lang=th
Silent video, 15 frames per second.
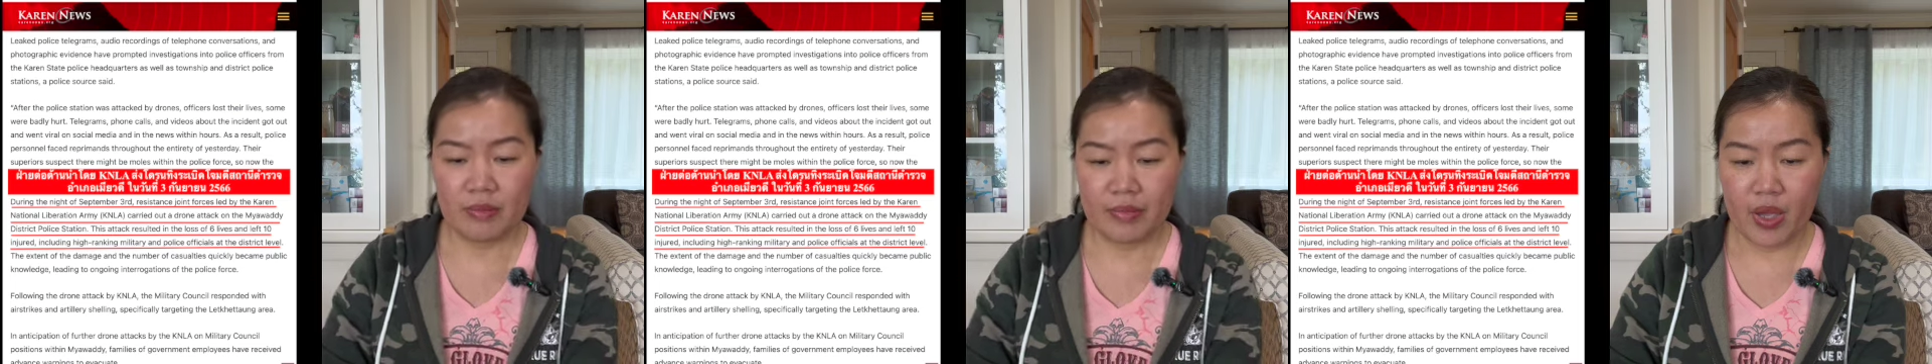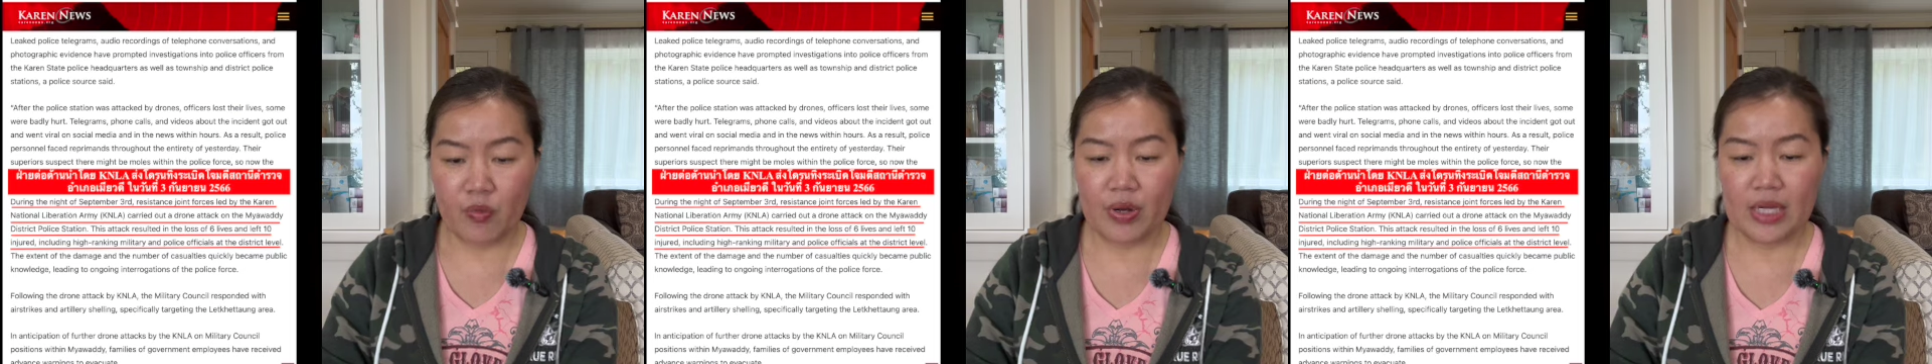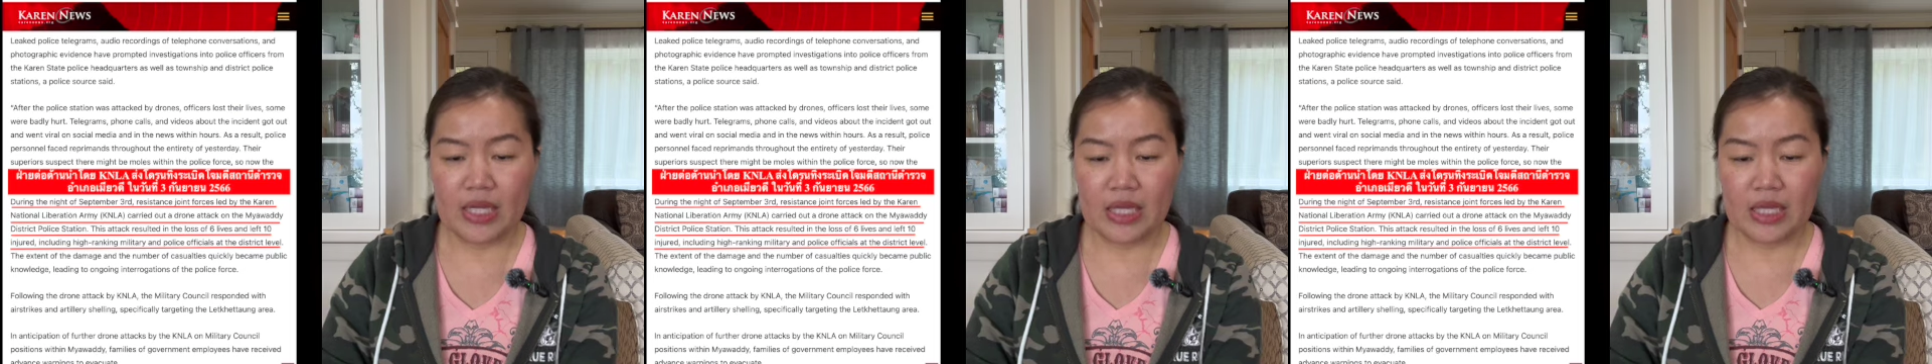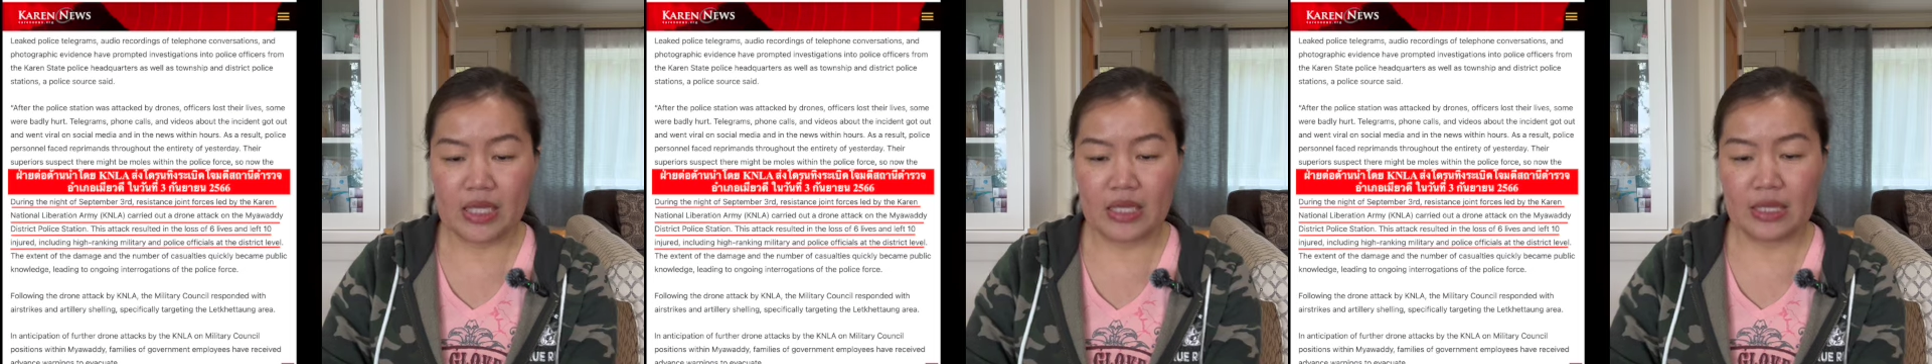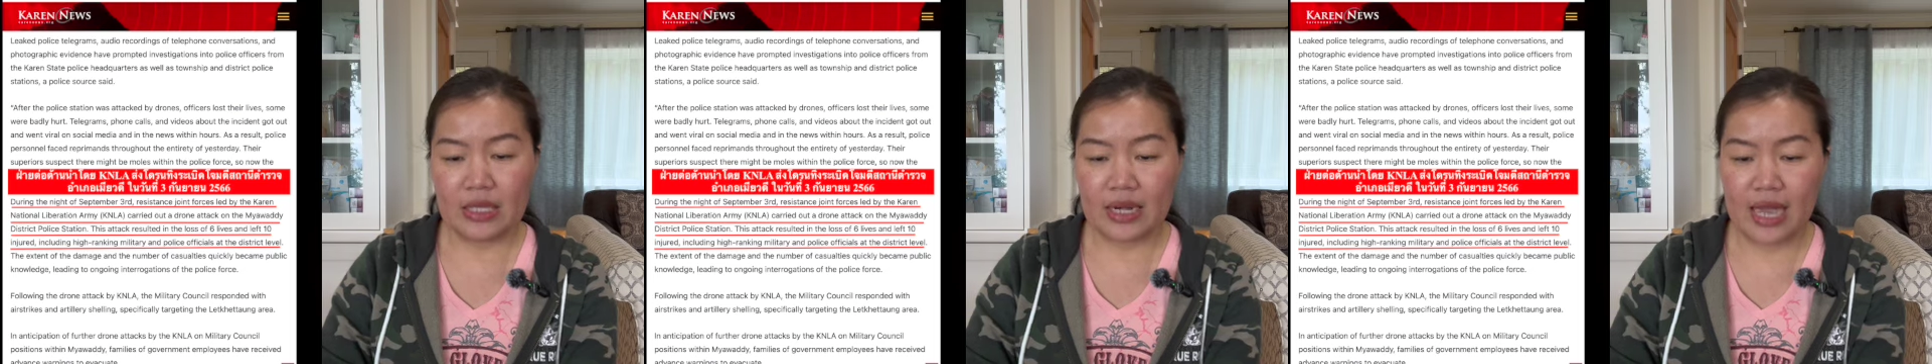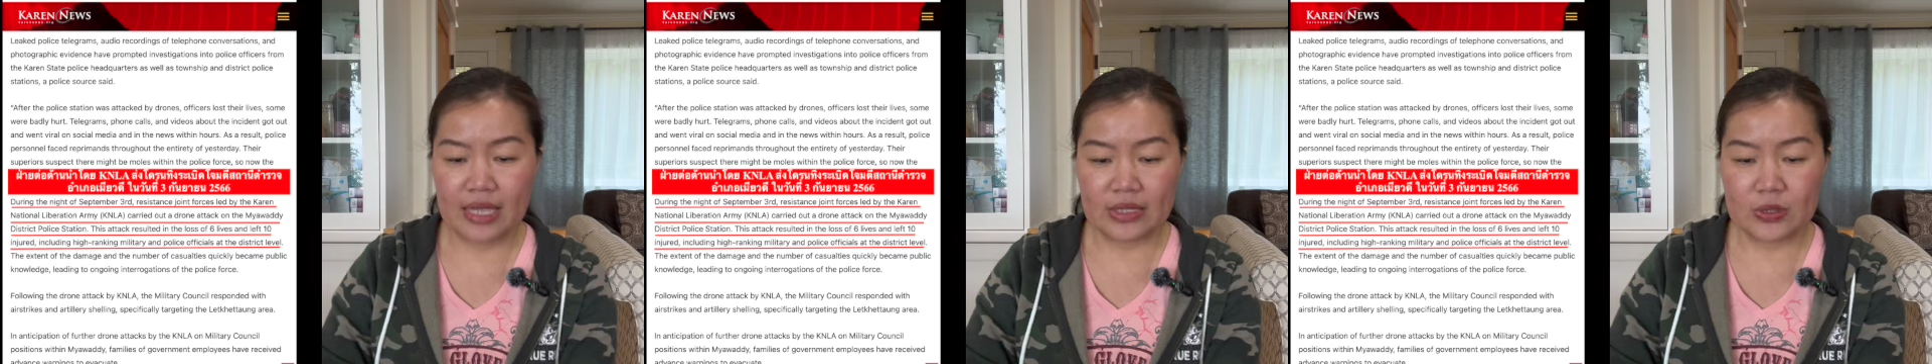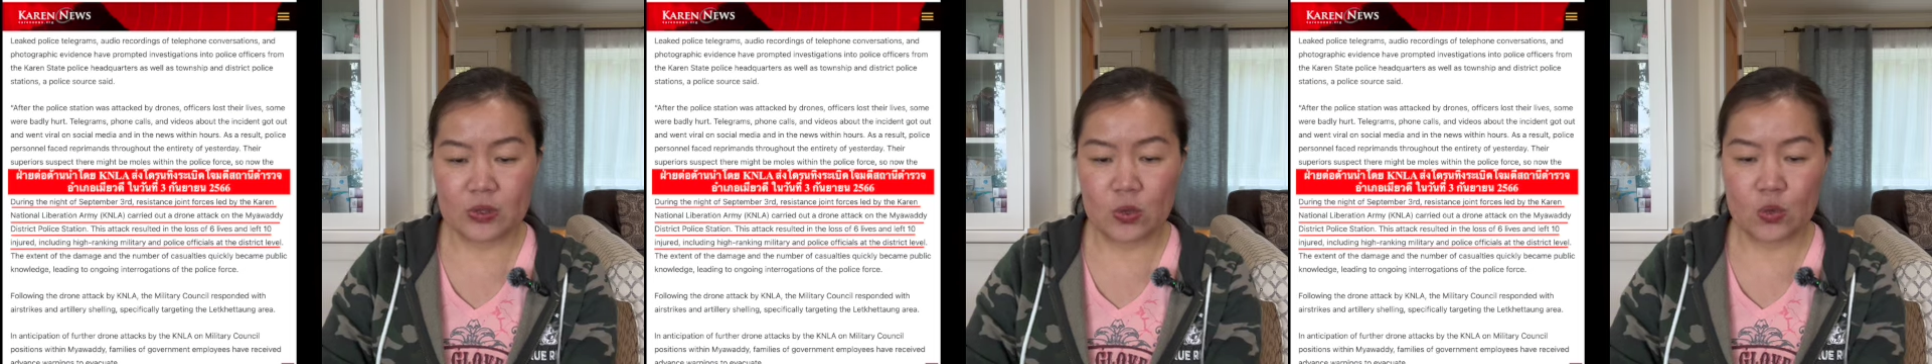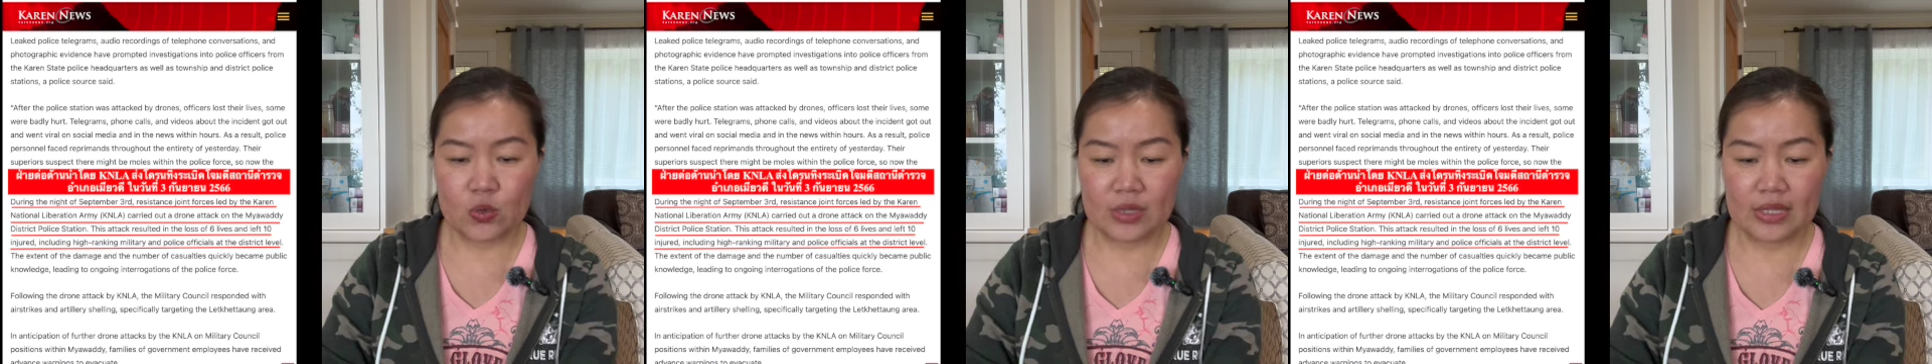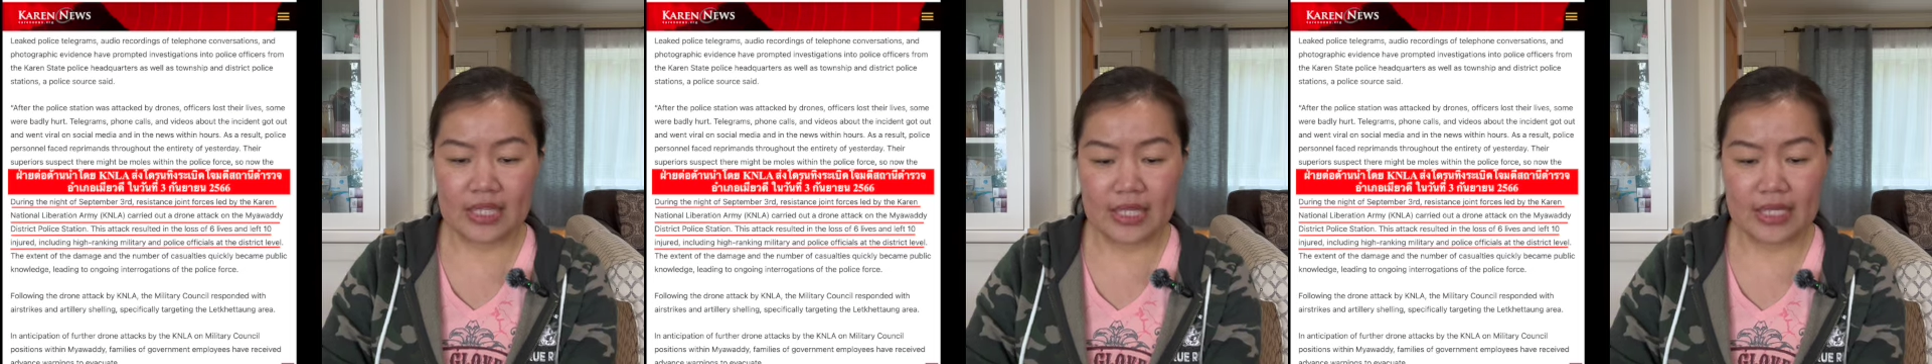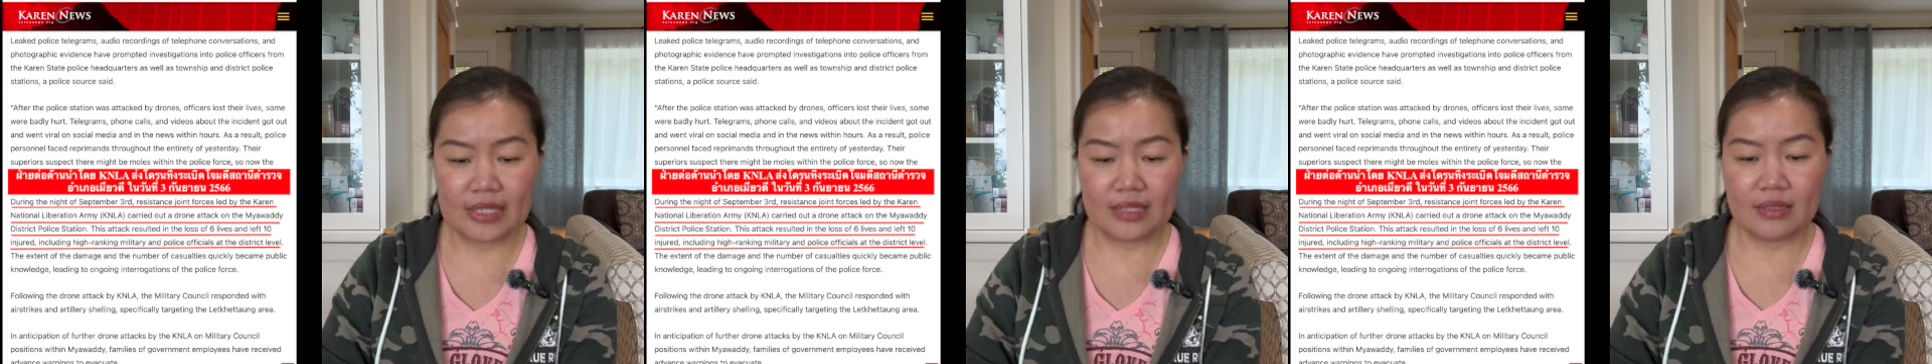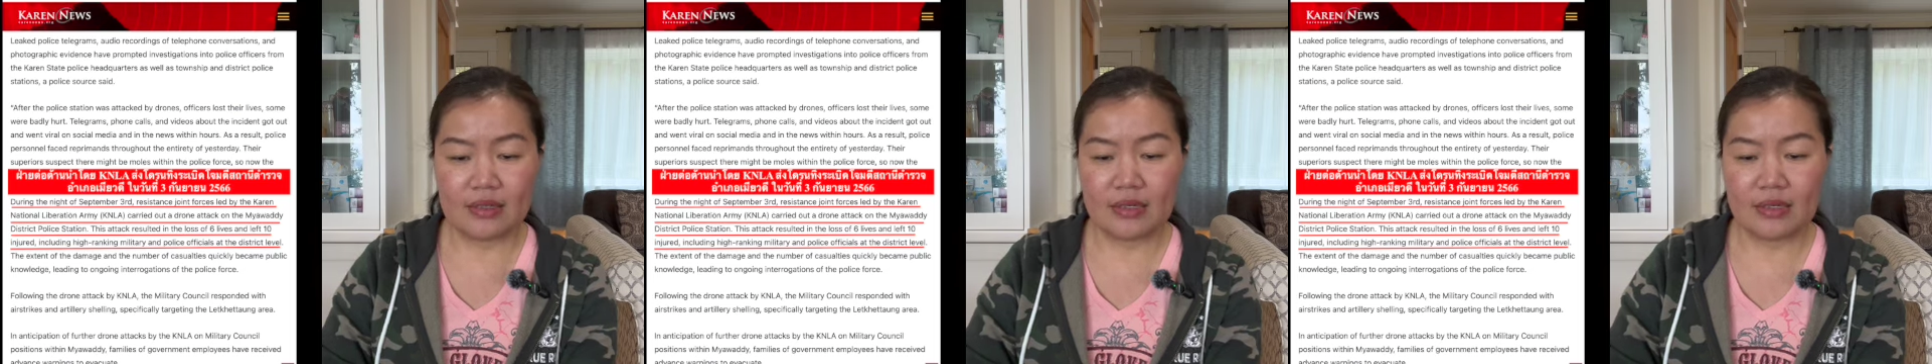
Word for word: เมวดีนายโซติน